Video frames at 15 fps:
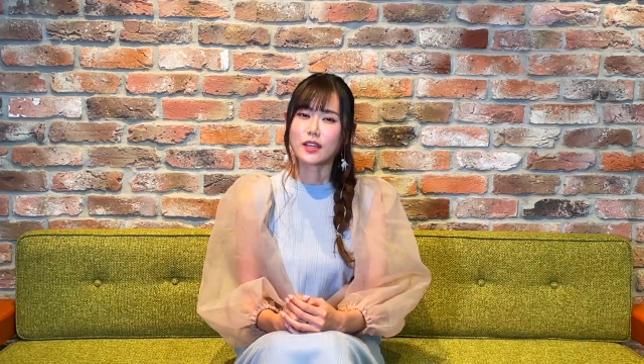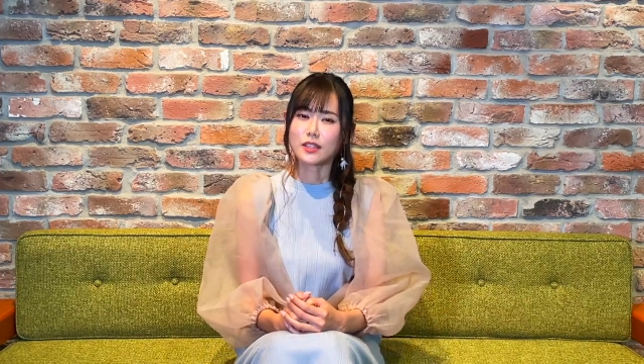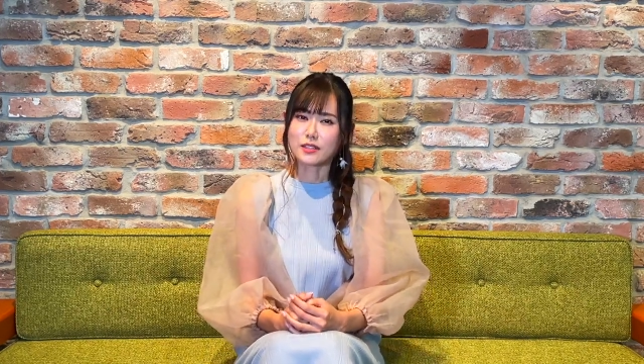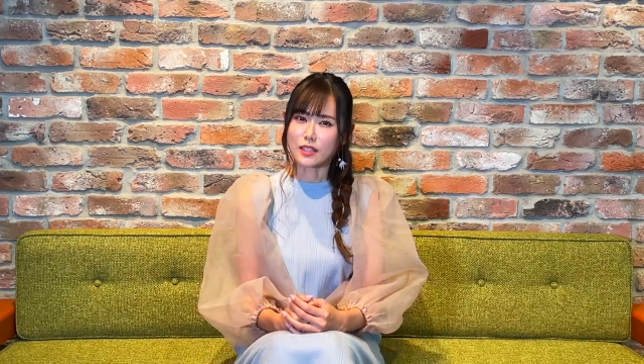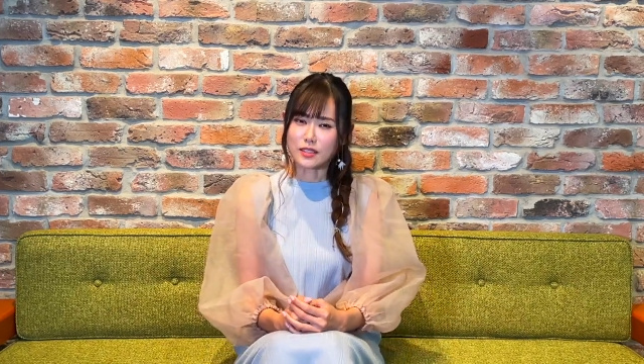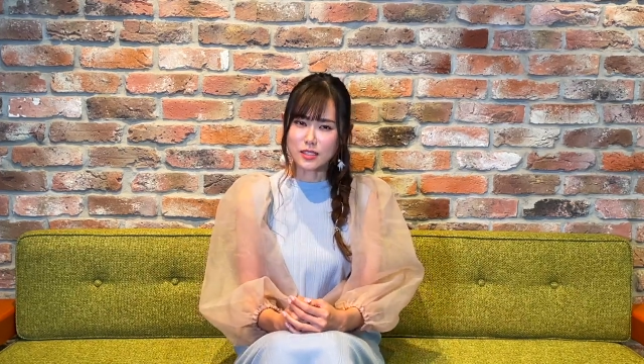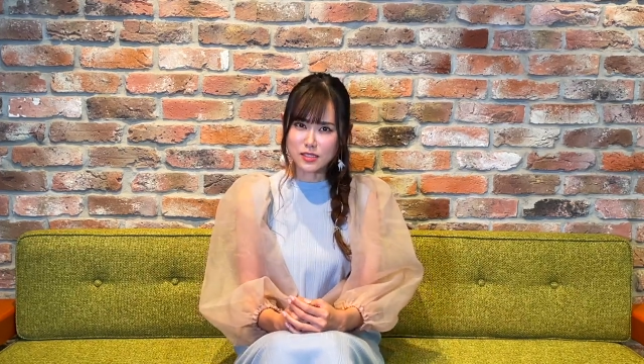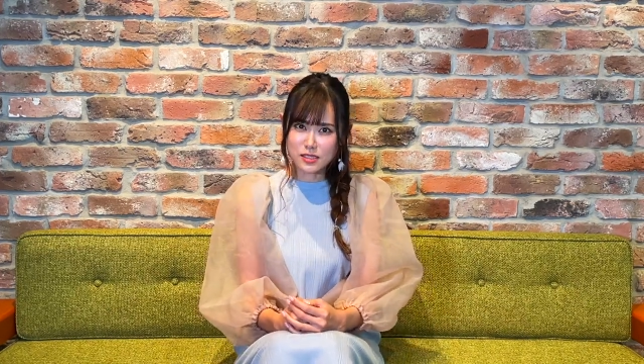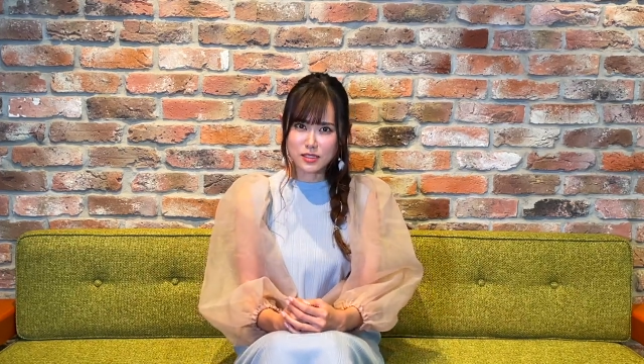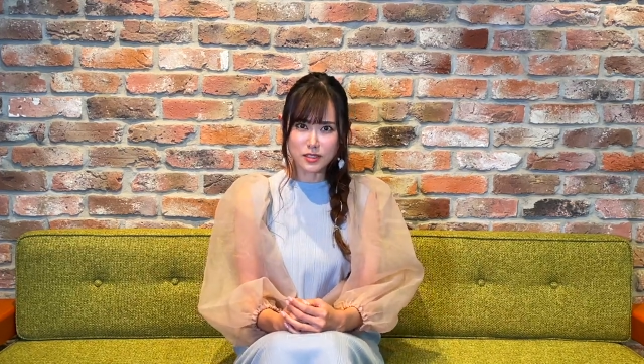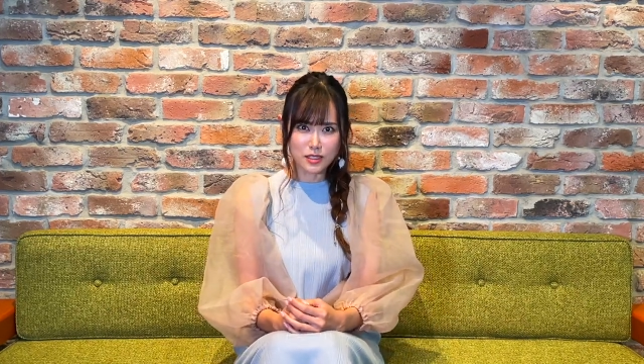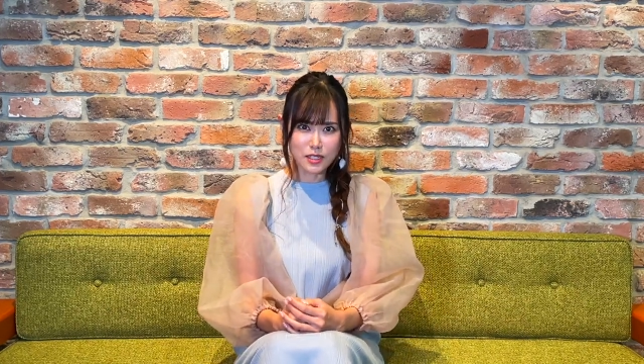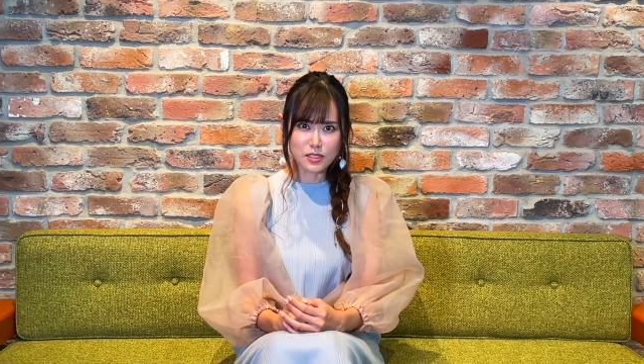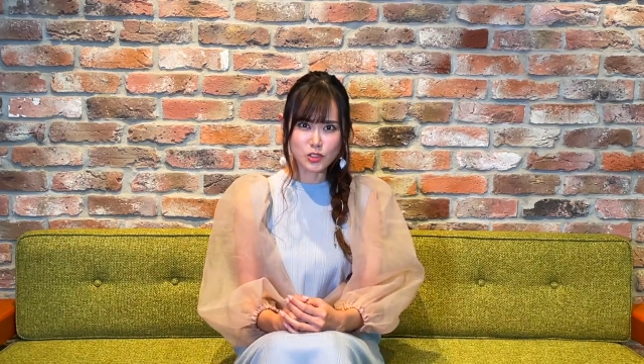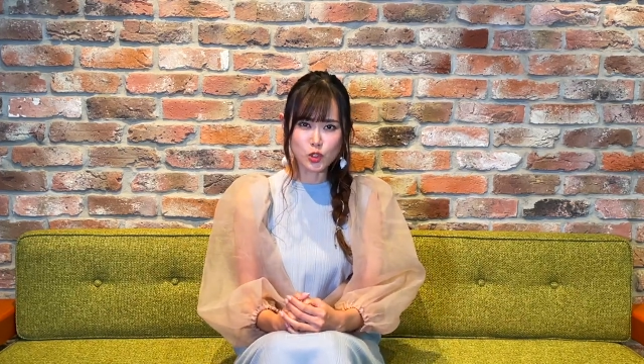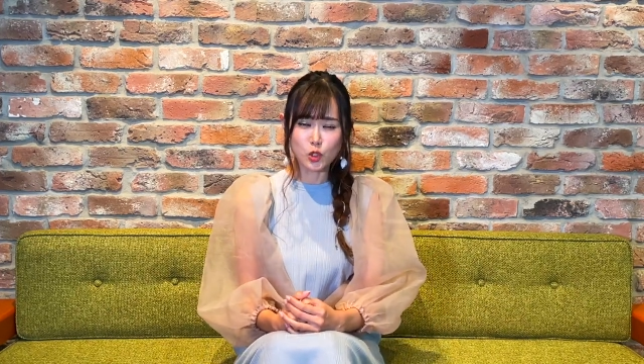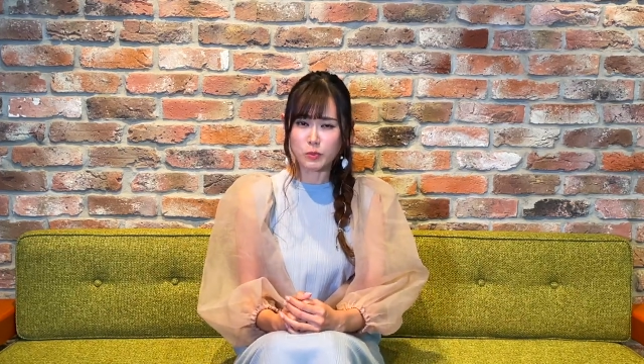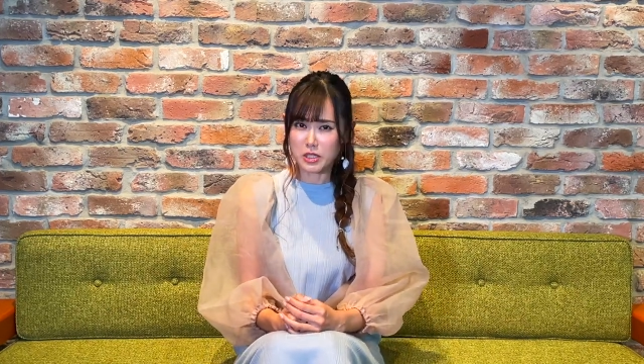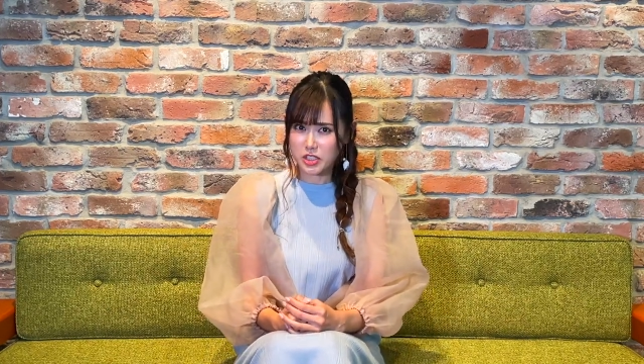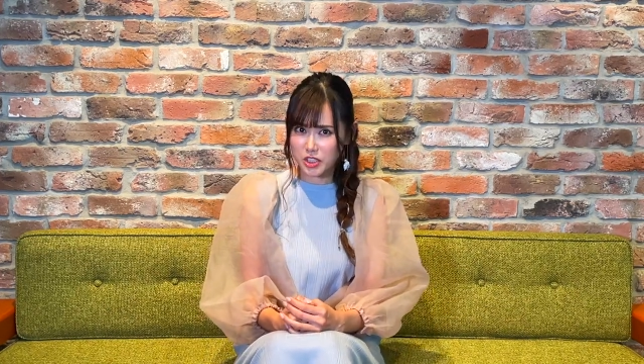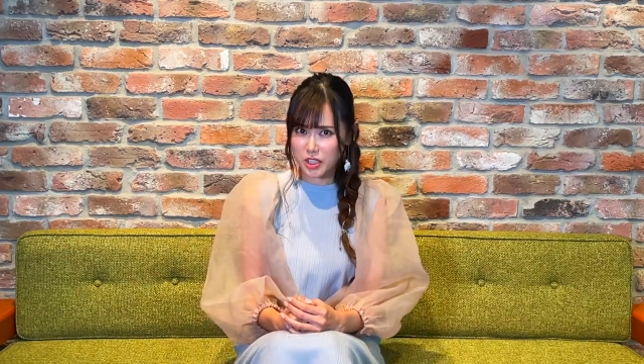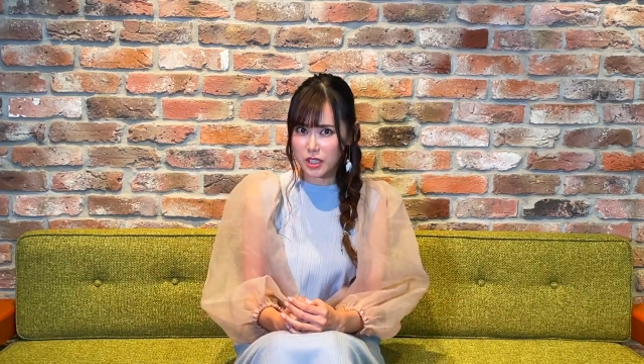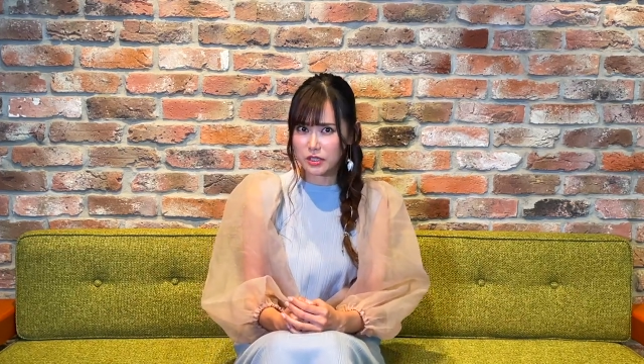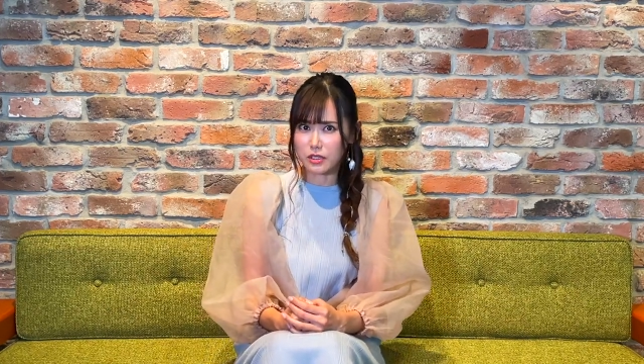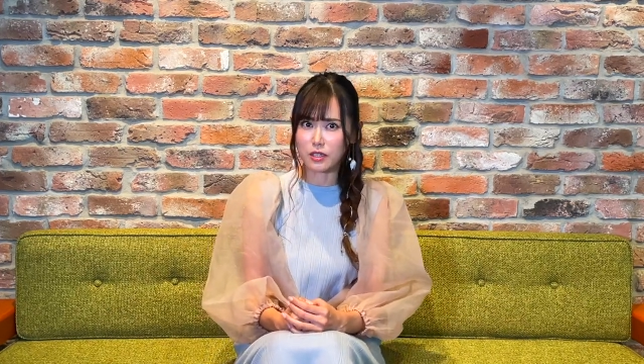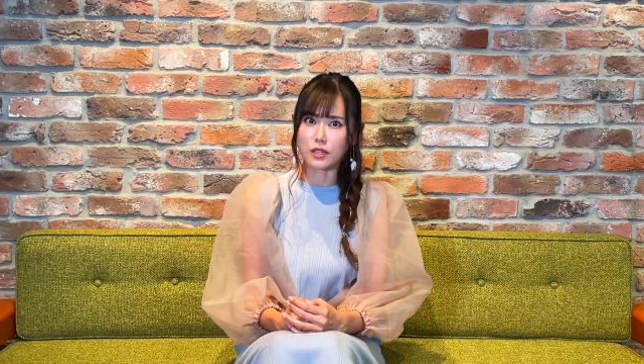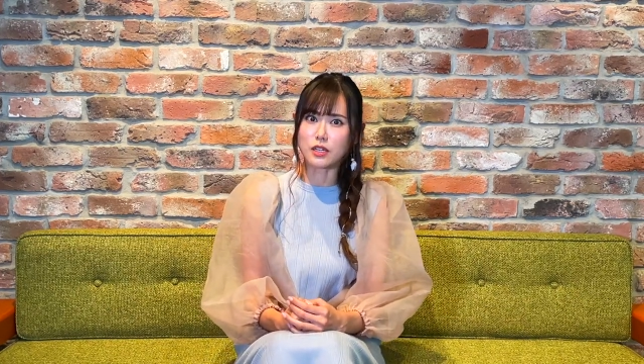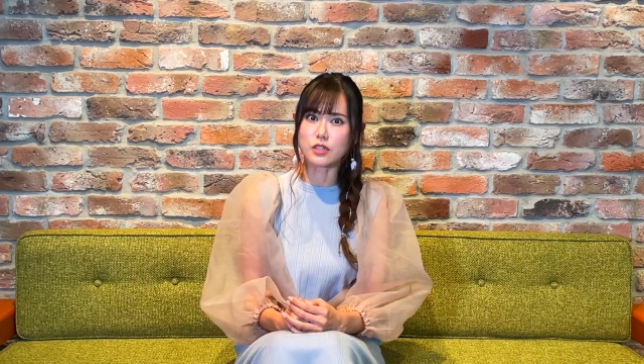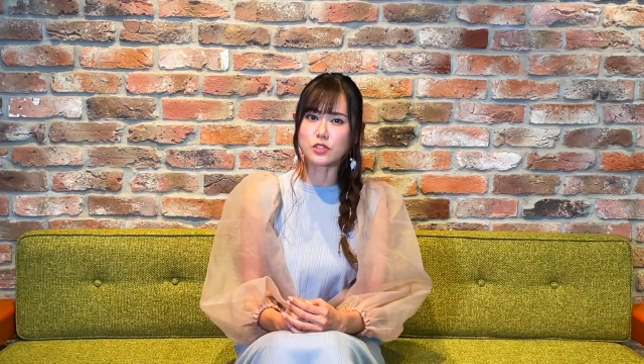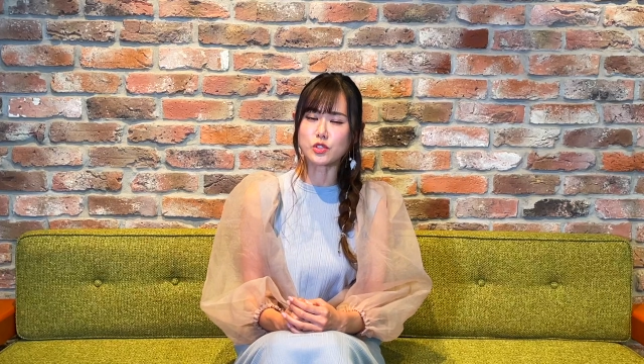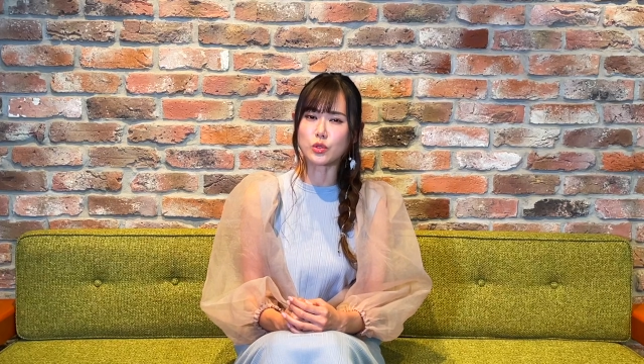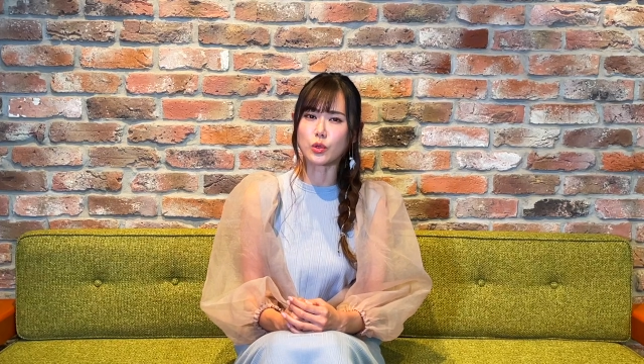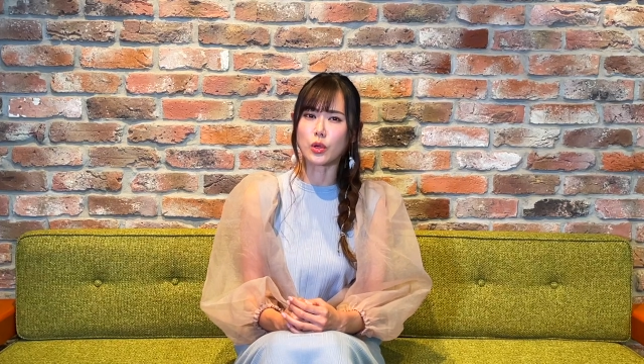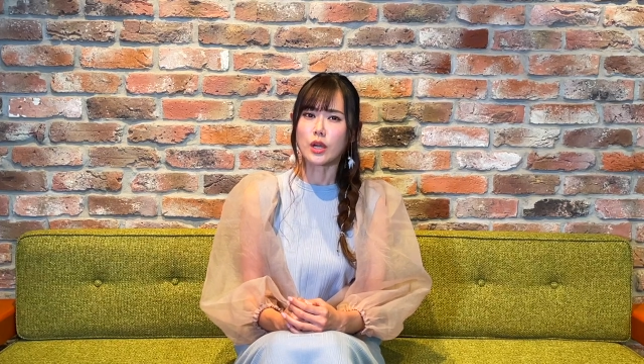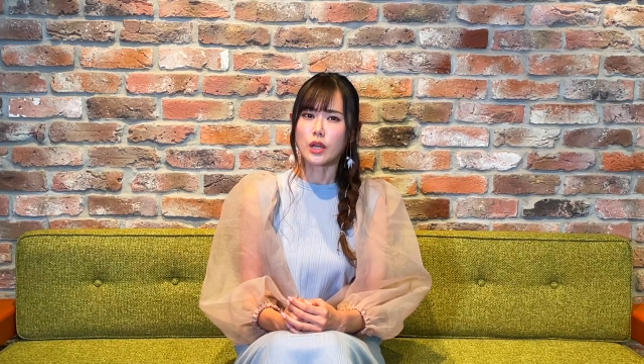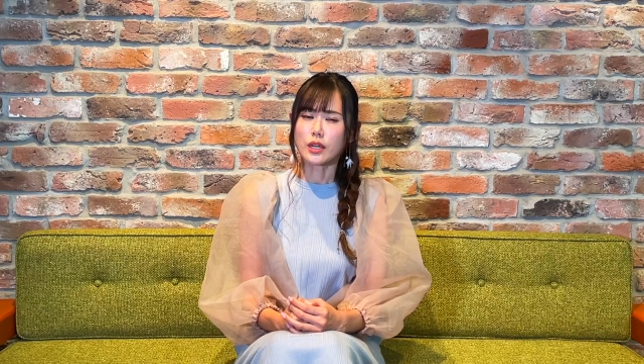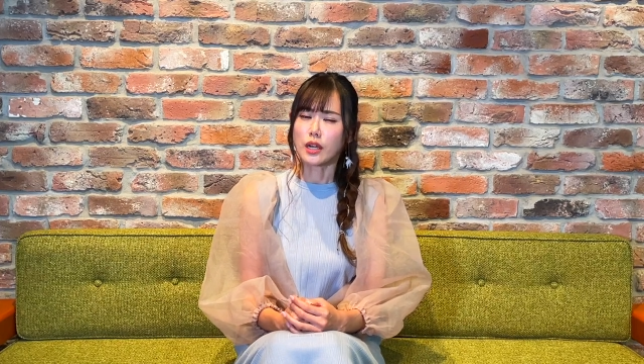正しい感情間違った感情